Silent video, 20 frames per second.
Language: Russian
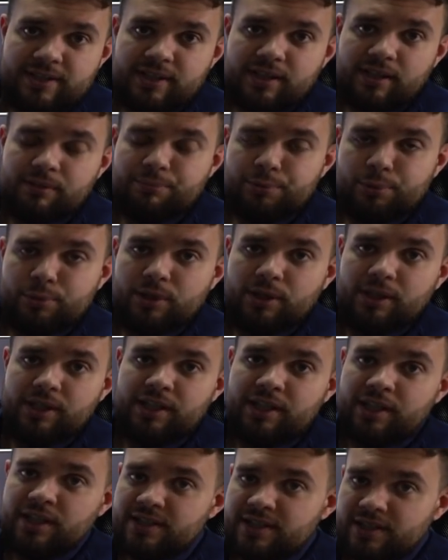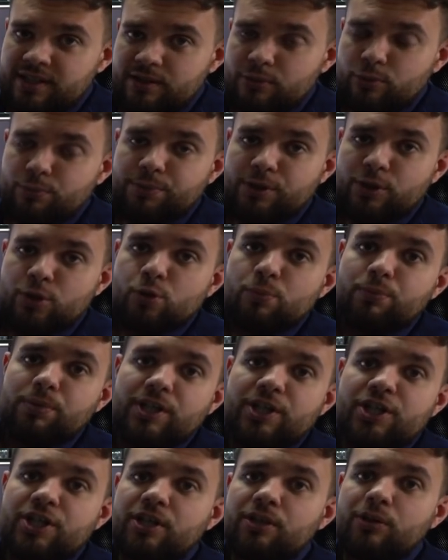за компьютер, и я сразу прошу
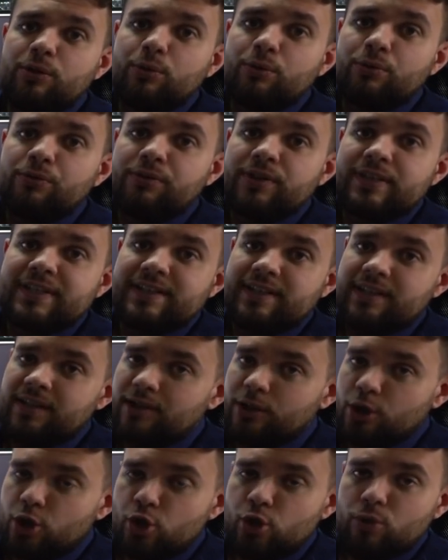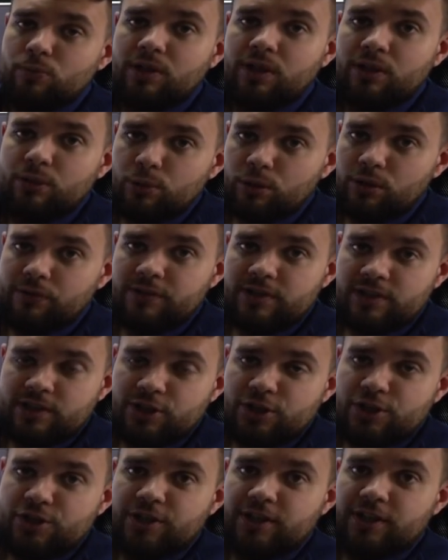прощения у вас за интершум, который вы
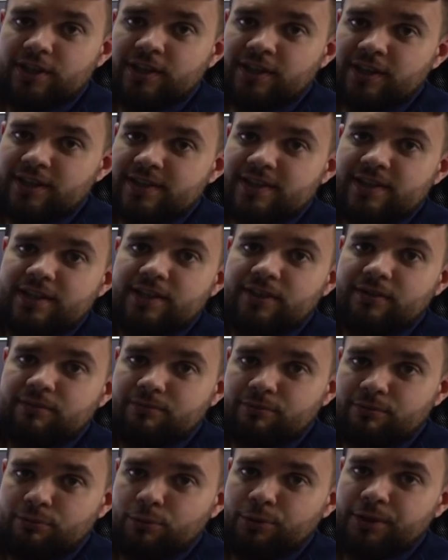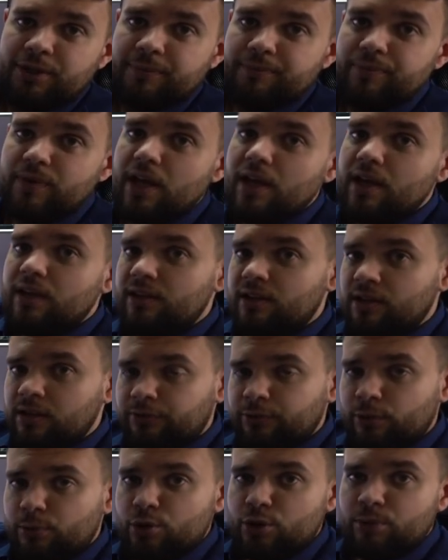слышите на заднем фоне. Дело в
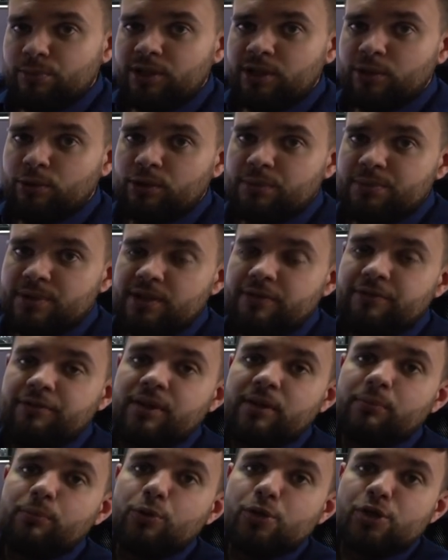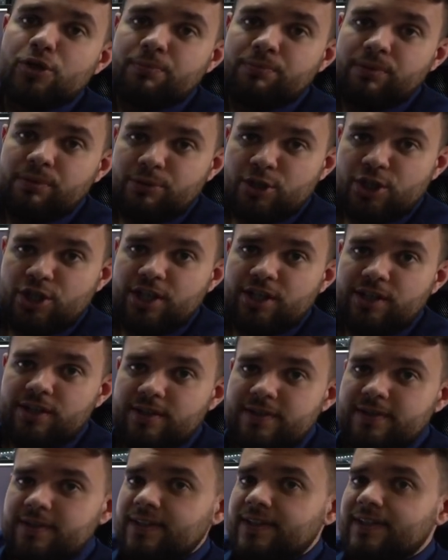том, что мы находимся в рабочем
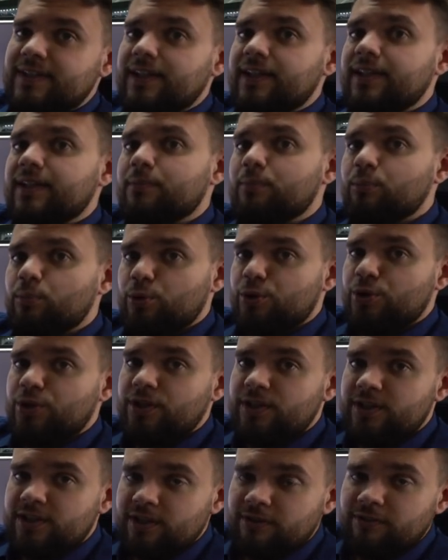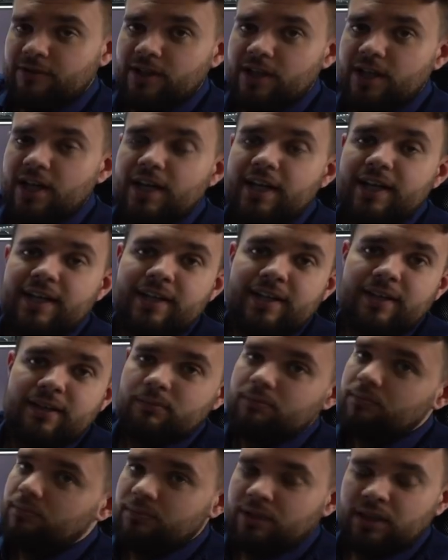помещении, здесь стоят мощные сервера, и
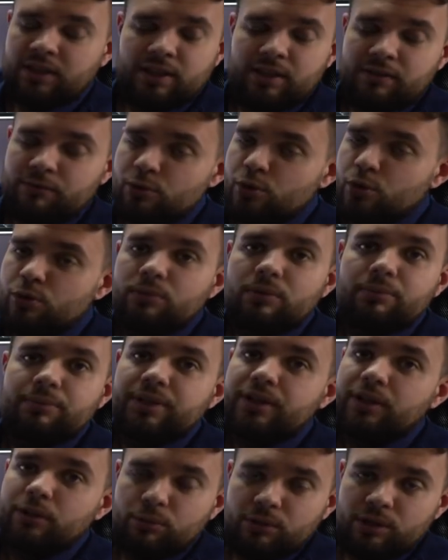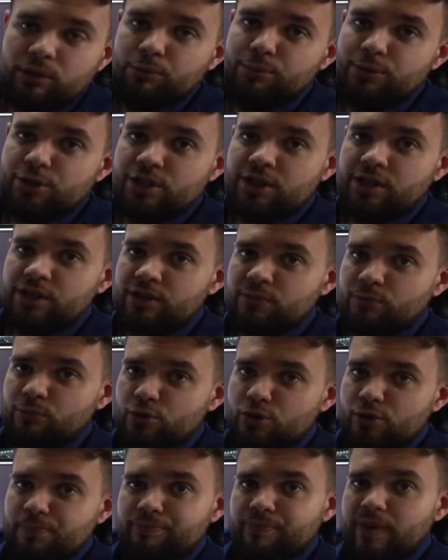от этого шума мы никуда убежать не
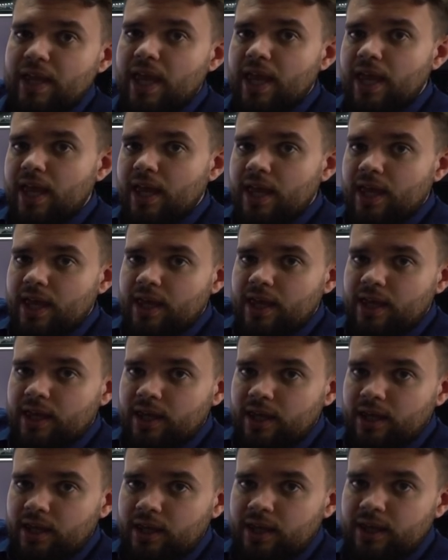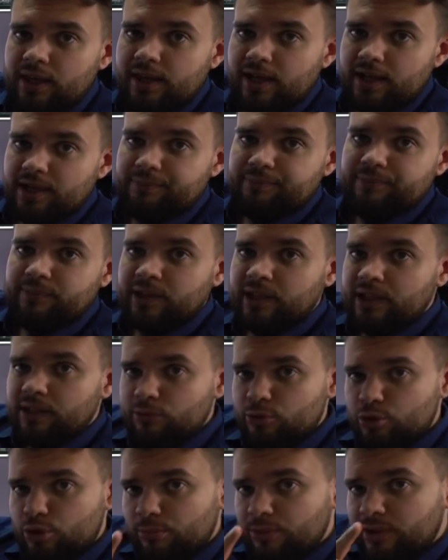сможем. Итак, для
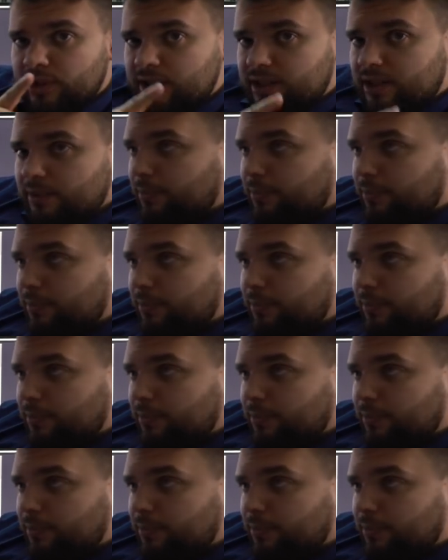того, чтобы найти